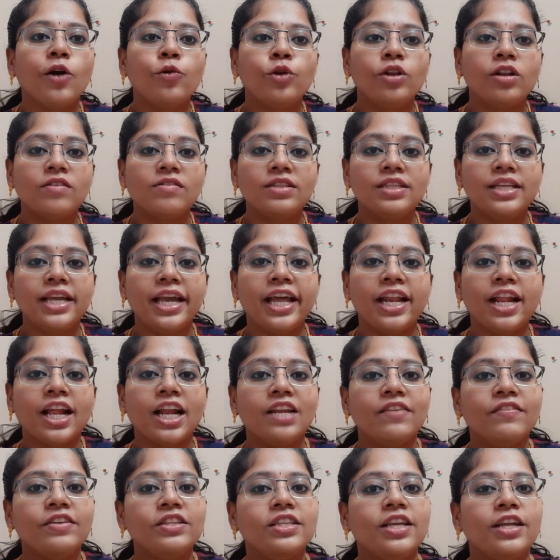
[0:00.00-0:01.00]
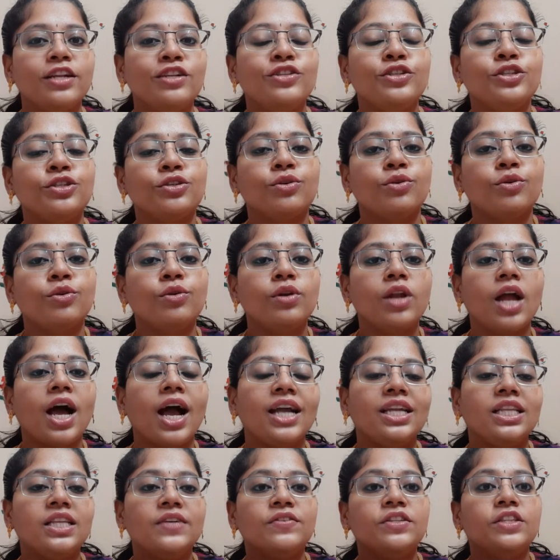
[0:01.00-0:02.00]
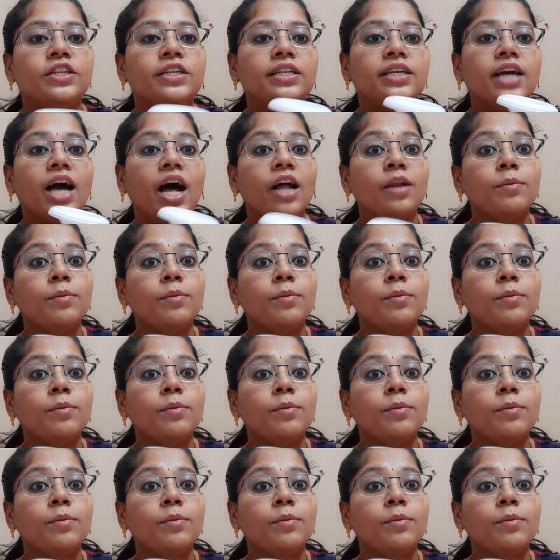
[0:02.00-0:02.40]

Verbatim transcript: உங்களுக்கு வந்து ஏற்கனவே தெரிஞ்சிருக்கும் நான் இதை வந்துட்டு